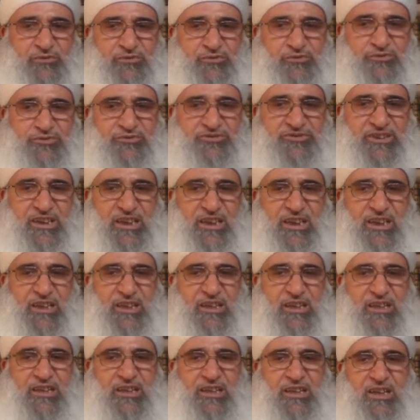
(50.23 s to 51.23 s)
olursa
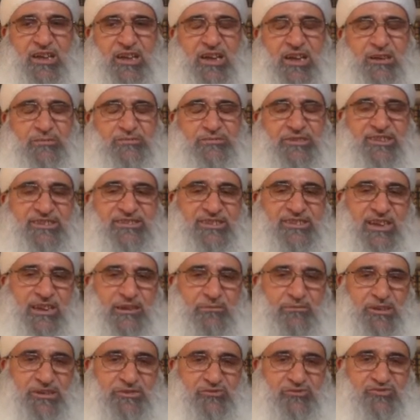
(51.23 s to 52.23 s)
abdest
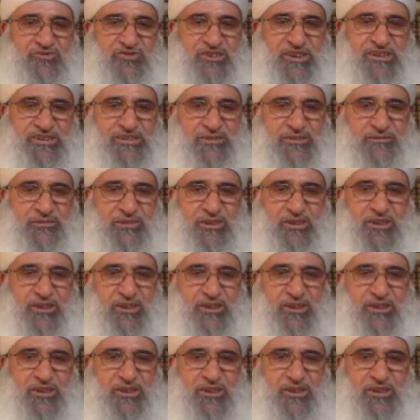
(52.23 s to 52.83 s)
almak düşer.